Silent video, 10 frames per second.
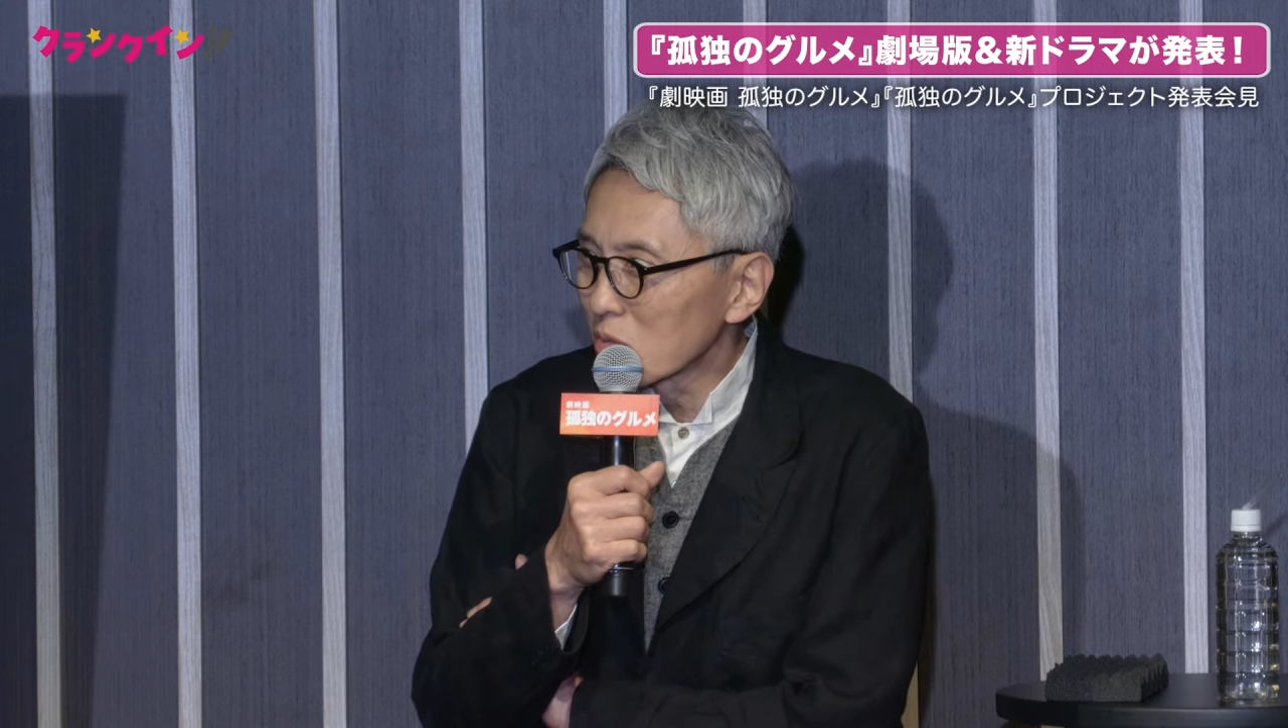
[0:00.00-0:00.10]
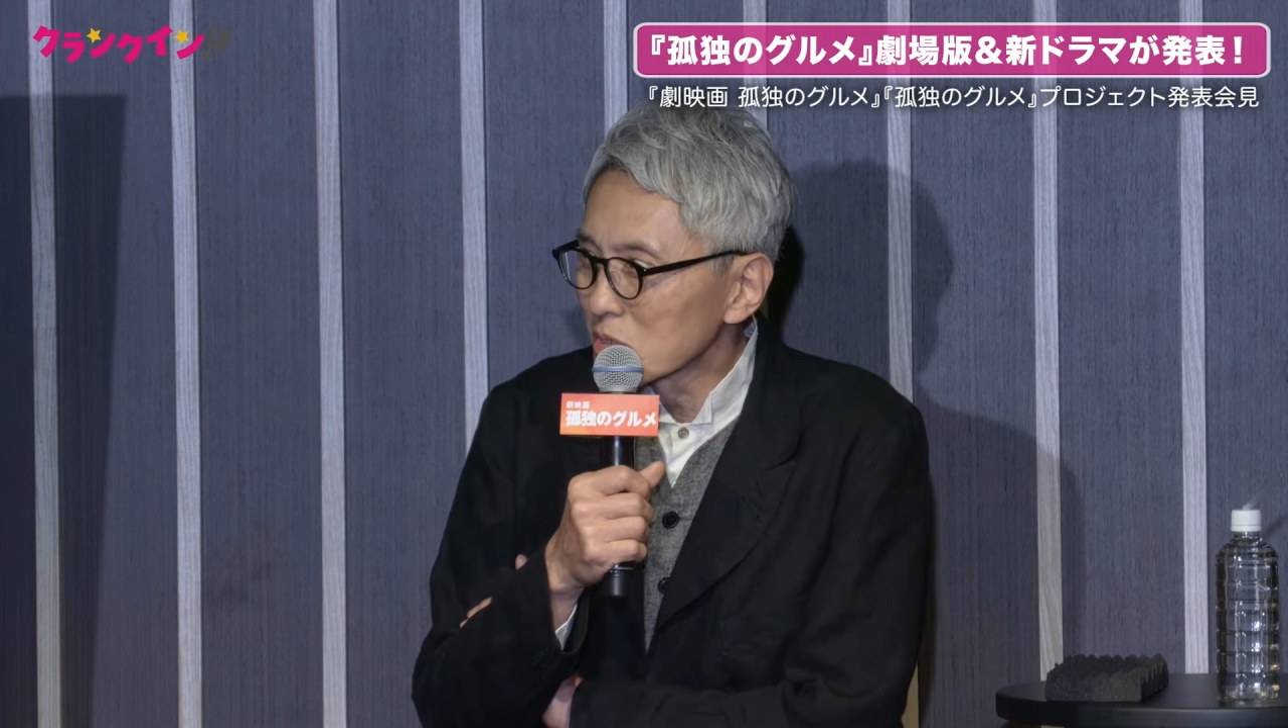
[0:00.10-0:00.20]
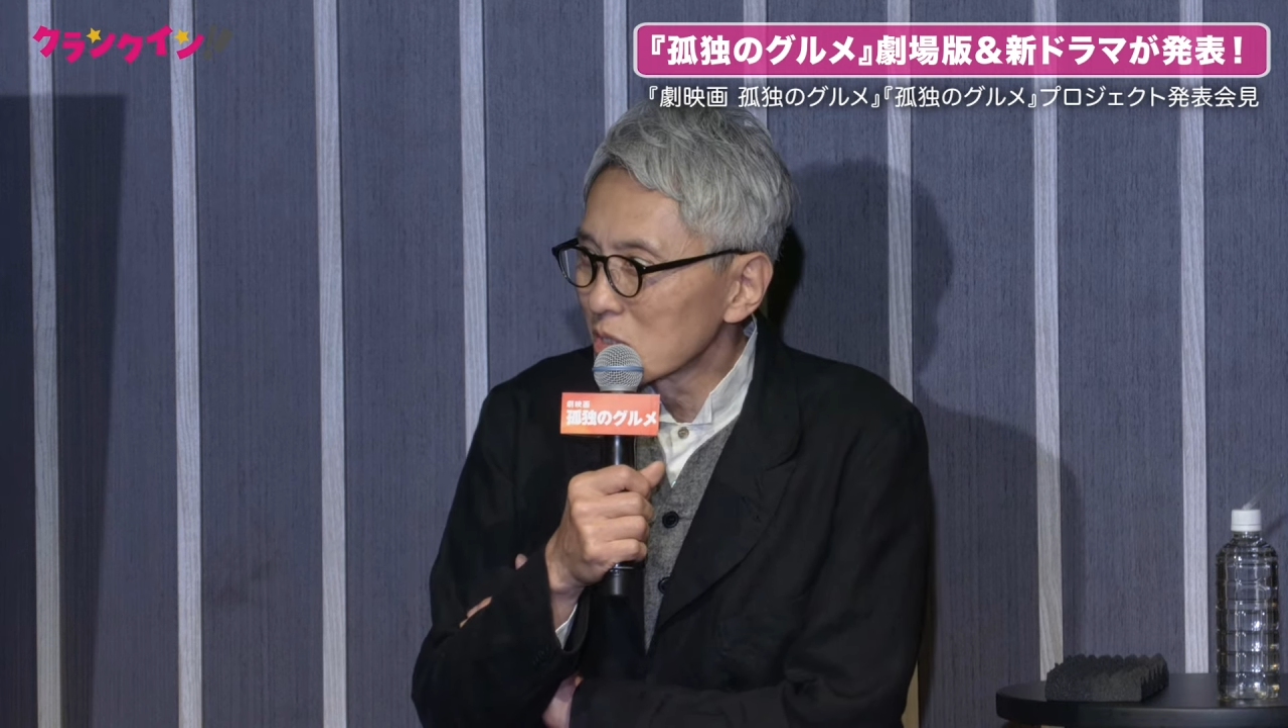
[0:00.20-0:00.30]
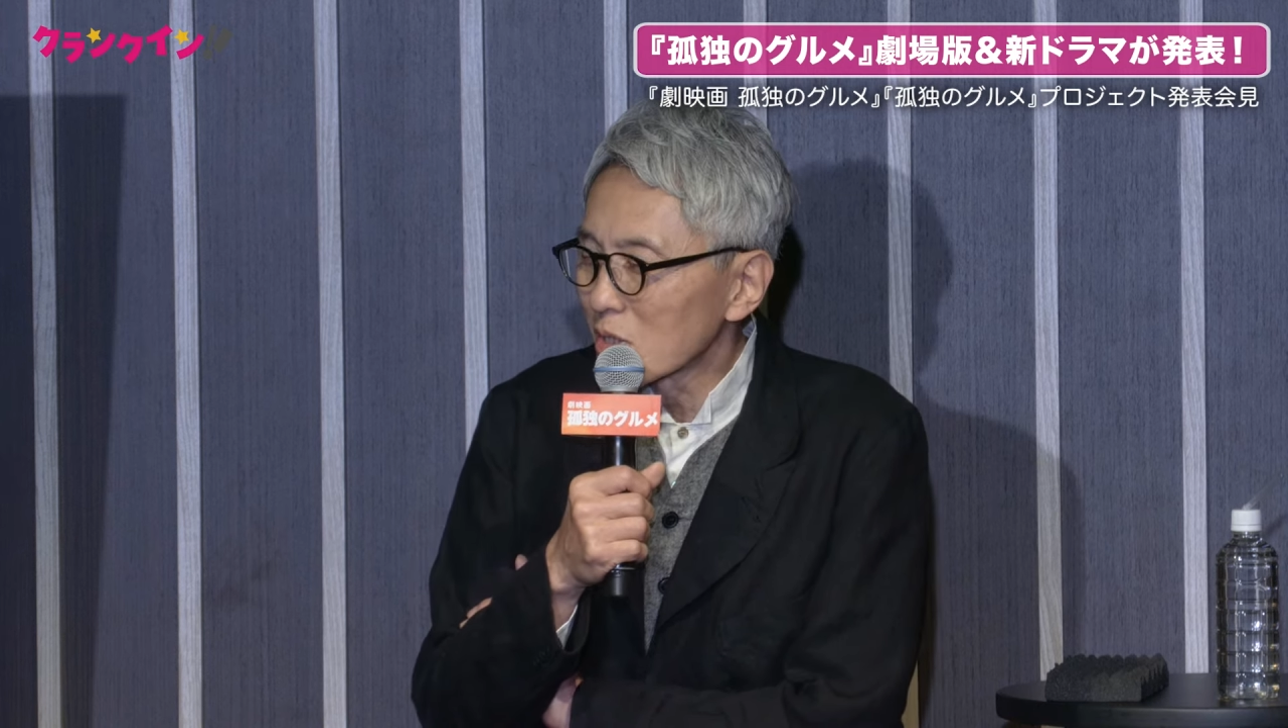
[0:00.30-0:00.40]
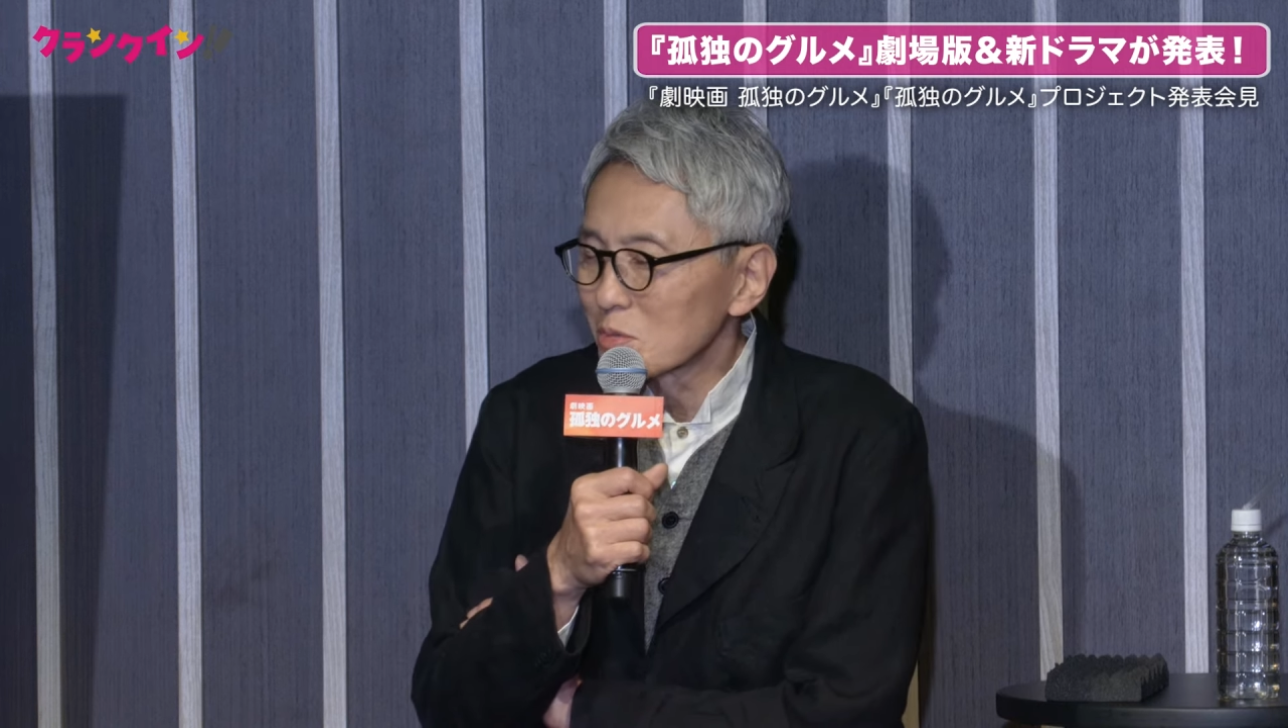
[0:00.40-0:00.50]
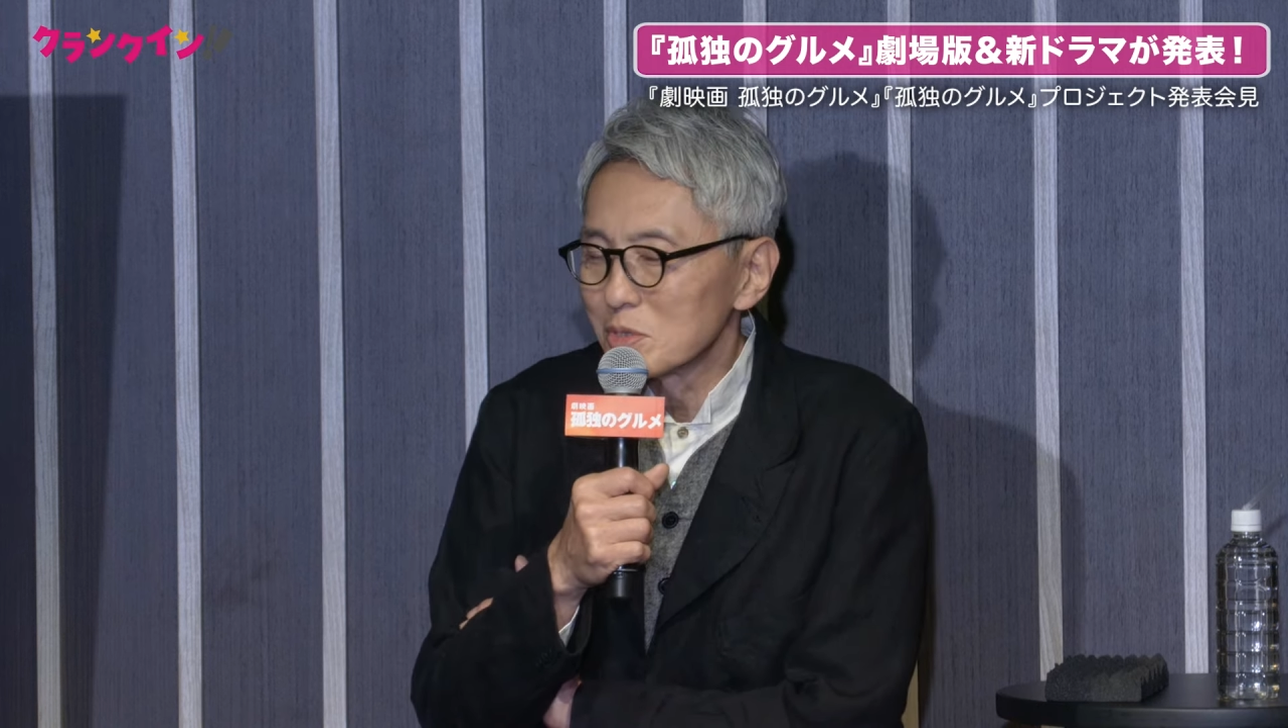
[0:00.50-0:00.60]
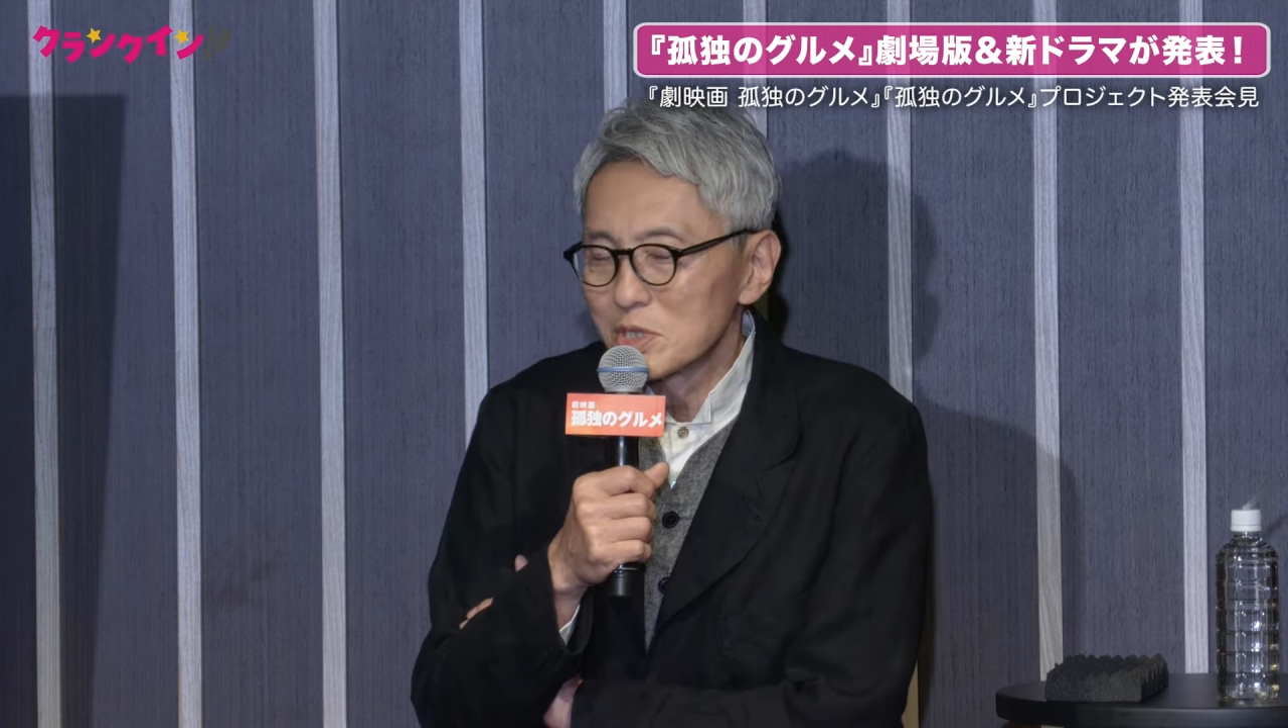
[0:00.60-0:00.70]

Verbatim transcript: ろうってなると